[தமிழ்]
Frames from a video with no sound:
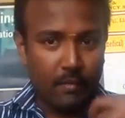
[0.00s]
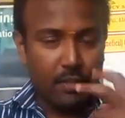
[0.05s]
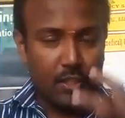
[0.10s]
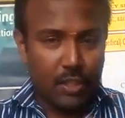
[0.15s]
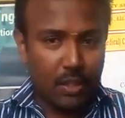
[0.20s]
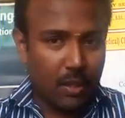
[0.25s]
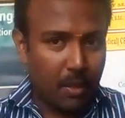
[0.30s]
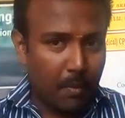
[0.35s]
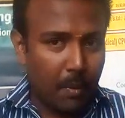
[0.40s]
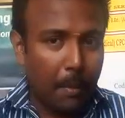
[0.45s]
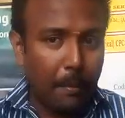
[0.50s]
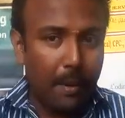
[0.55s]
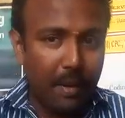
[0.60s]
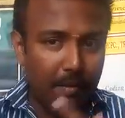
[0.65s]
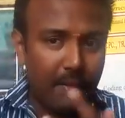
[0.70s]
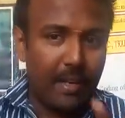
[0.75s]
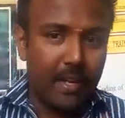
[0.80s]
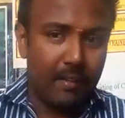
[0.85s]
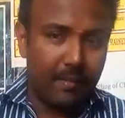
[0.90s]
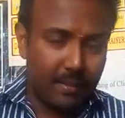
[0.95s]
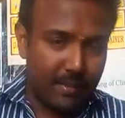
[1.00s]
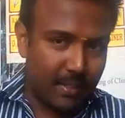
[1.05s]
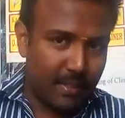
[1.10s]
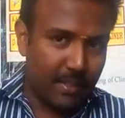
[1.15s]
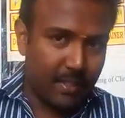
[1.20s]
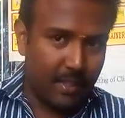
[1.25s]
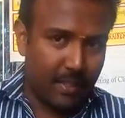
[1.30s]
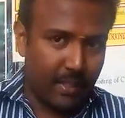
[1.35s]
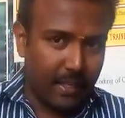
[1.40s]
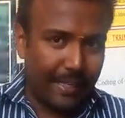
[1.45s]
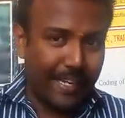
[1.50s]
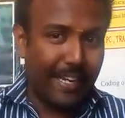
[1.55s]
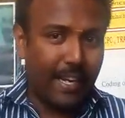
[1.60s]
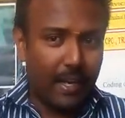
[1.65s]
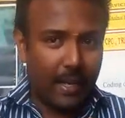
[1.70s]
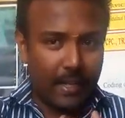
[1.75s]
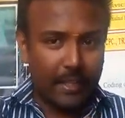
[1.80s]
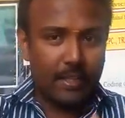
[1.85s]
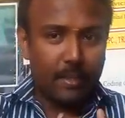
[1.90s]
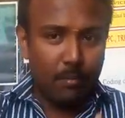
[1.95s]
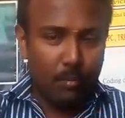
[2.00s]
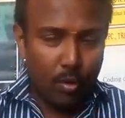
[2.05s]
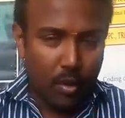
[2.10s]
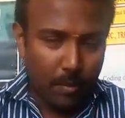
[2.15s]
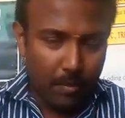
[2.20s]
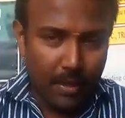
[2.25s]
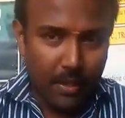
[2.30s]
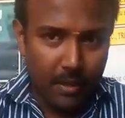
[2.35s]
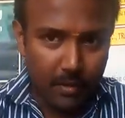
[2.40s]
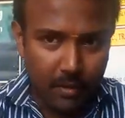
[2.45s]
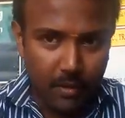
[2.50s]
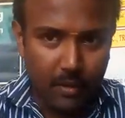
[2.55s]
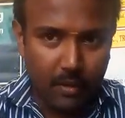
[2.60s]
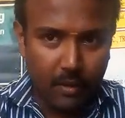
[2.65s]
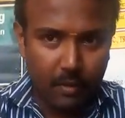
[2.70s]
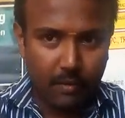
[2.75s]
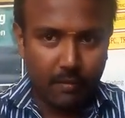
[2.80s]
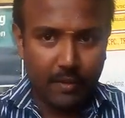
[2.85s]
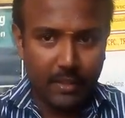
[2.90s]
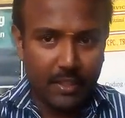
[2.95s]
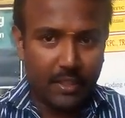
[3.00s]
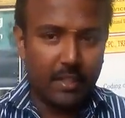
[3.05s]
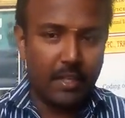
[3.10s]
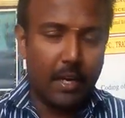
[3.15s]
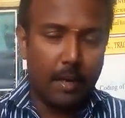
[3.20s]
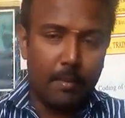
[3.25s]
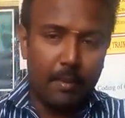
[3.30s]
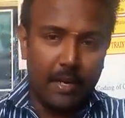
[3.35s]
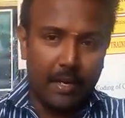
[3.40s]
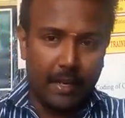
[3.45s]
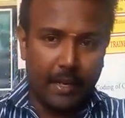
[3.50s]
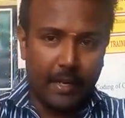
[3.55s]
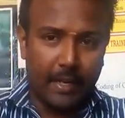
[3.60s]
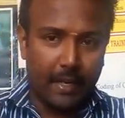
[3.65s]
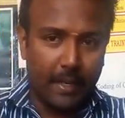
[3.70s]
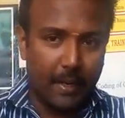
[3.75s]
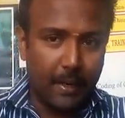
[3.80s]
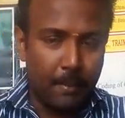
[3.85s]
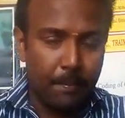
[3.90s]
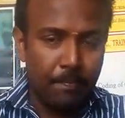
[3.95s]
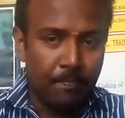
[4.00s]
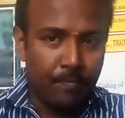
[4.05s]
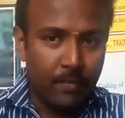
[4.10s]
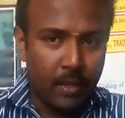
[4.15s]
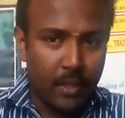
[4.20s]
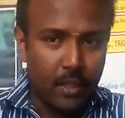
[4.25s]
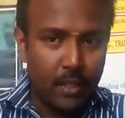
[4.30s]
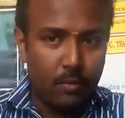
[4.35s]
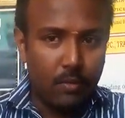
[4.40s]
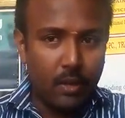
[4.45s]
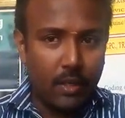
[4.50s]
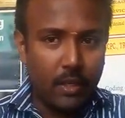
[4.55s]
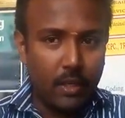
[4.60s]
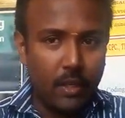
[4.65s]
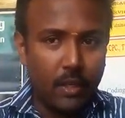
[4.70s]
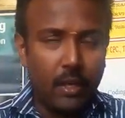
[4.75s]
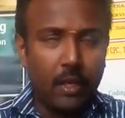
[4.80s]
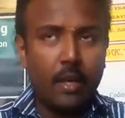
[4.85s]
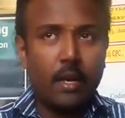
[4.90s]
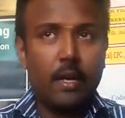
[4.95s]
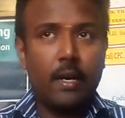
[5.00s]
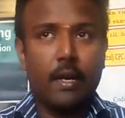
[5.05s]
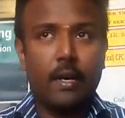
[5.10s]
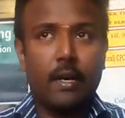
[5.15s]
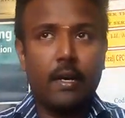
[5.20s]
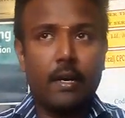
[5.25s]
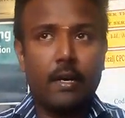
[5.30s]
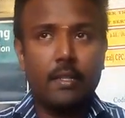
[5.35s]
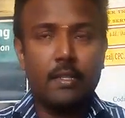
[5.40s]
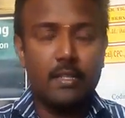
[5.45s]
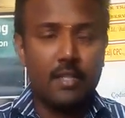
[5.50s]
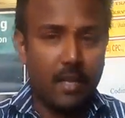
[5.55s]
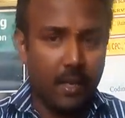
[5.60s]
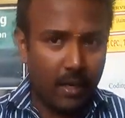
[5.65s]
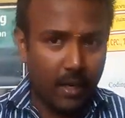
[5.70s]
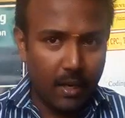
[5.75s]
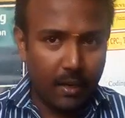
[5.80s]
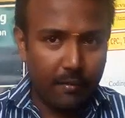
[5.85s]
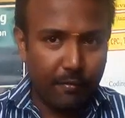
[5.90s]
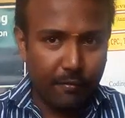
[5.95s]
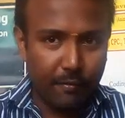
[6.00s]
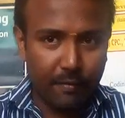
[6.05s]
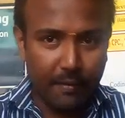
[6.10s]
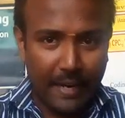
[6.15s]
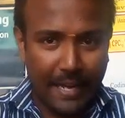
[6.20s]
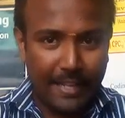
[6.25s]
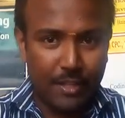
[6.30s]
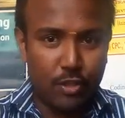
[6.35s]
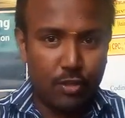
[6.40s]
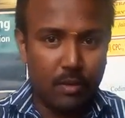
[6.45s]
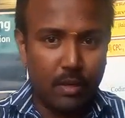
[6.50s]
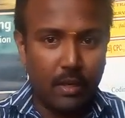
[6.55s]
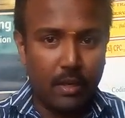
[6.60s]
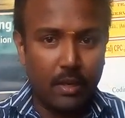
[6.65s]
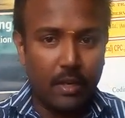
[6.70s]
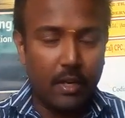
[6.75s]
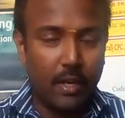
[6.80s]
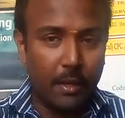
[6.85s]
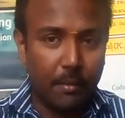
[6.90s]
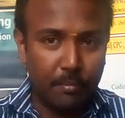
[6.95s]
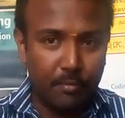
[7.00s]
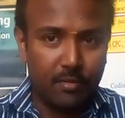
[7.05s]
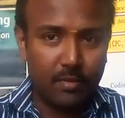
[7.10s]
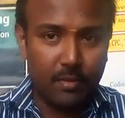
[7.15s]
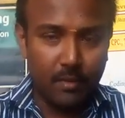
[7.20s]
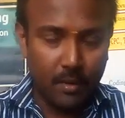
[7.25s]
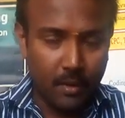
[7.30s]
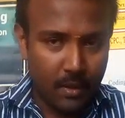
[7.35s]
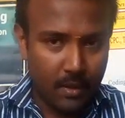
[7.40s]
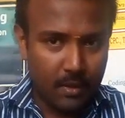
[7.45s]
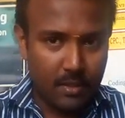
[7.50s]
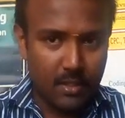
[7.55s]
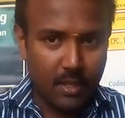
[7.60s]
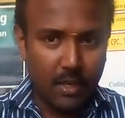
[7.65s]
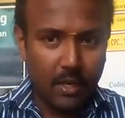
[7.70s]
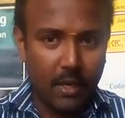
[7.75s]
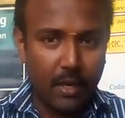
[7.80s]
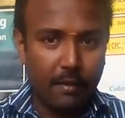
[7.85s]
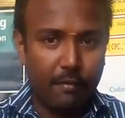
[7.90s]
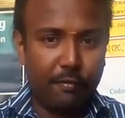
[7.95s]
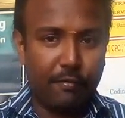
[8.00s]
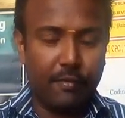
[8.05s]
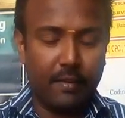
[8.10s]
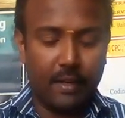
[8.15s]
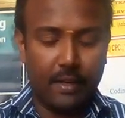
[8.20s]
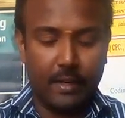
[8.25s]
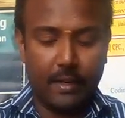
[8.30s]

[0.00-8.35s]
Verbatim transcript: விஷயம் எப்படி வெளியே வந்தது எங்கே எதன் மூலமாக இது வந்தது அப்படின்னு கேட்டால் இது ஒரு ஜேர்னல் ஆஃப் நேச்சுரல் ஹர்ப்ஸ் ஜேர்னல் ஆஃப்